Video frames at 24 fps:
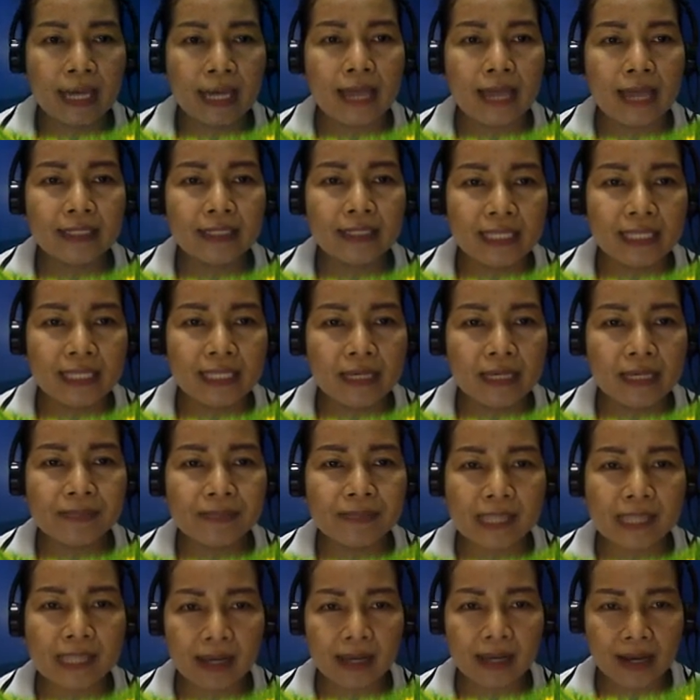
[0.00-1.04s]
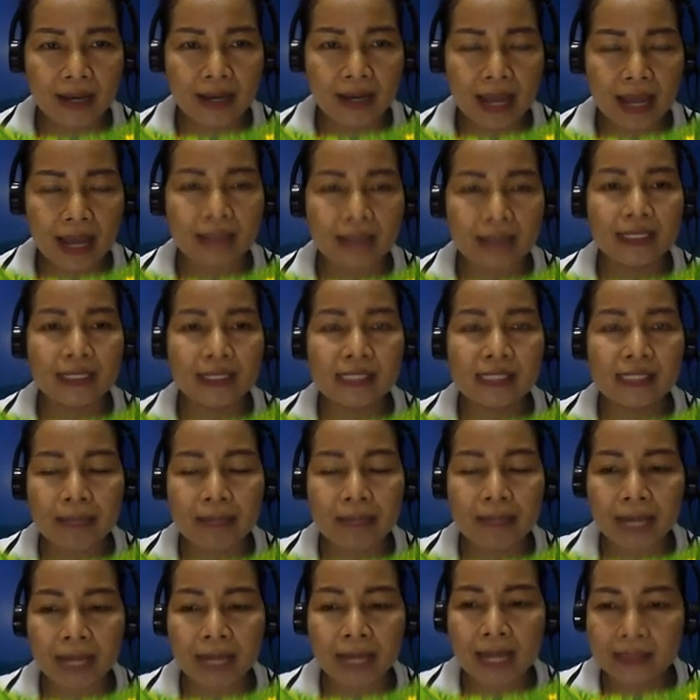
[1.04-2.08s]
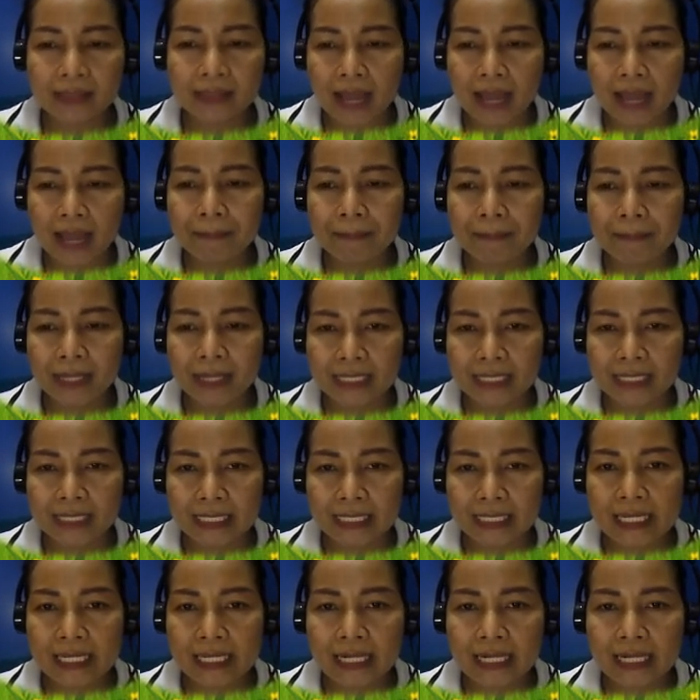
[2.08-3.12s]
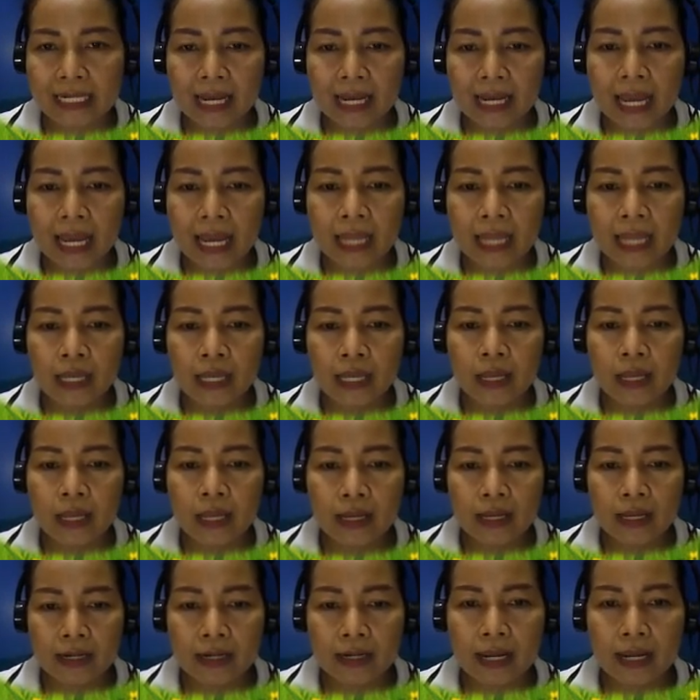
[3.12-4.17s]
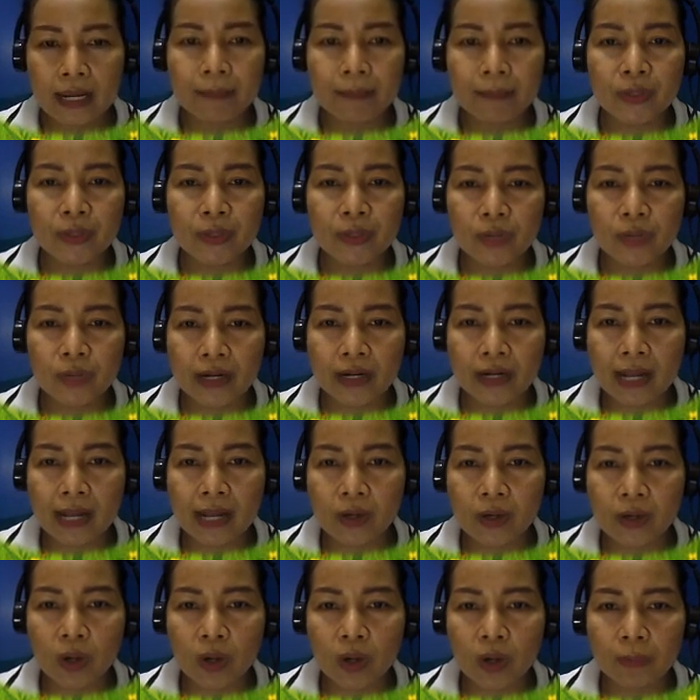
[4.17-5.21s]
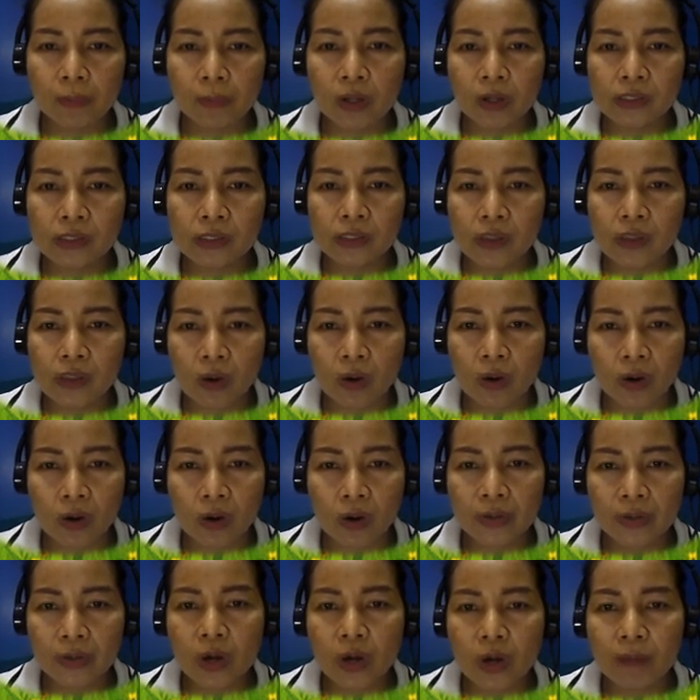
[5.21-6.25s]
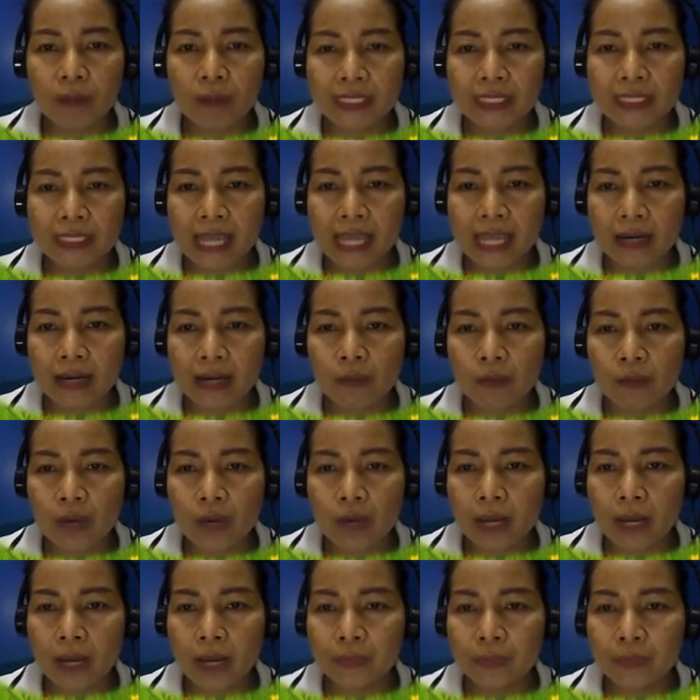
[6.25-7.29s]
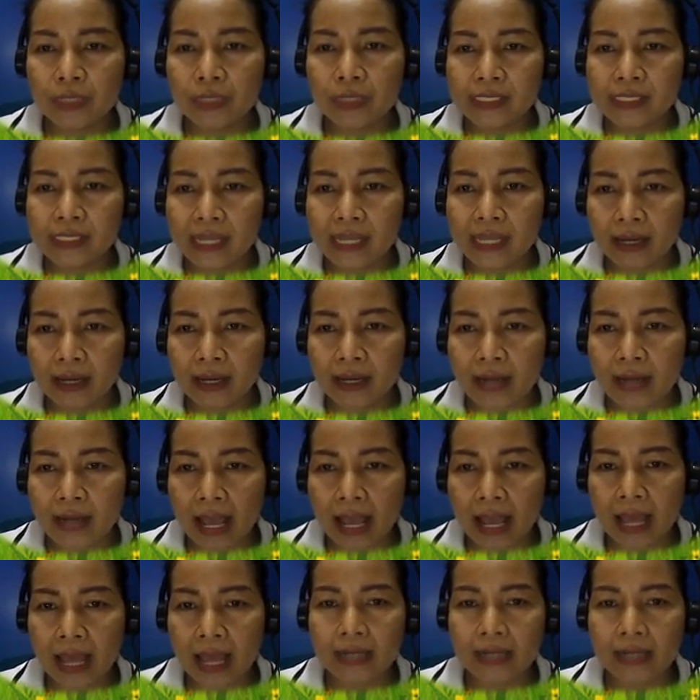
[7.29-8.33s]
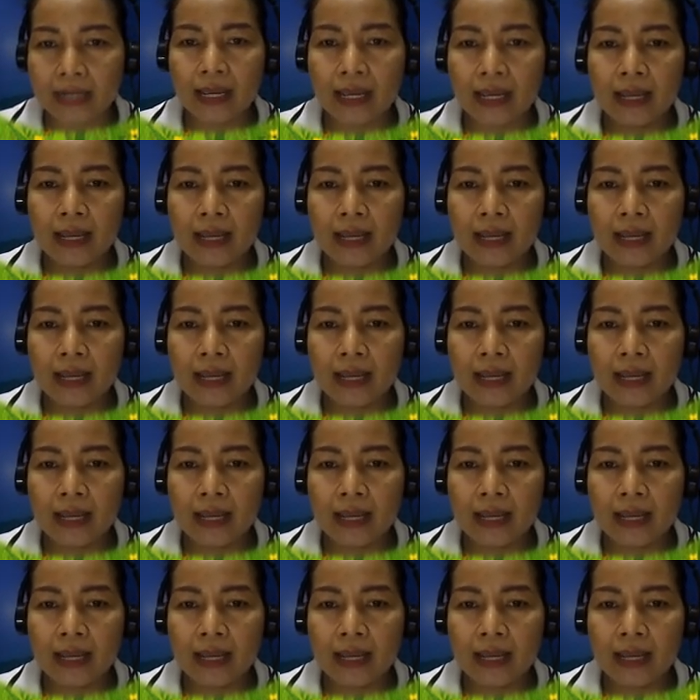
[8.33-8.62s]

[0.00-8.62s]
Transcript: การเทียบศักราชที่สำคัญตามปฏิทินนะคะนะคะ ไปดูอันแรกก่อนพศย่อมาจากคำว่าพุทธศักราช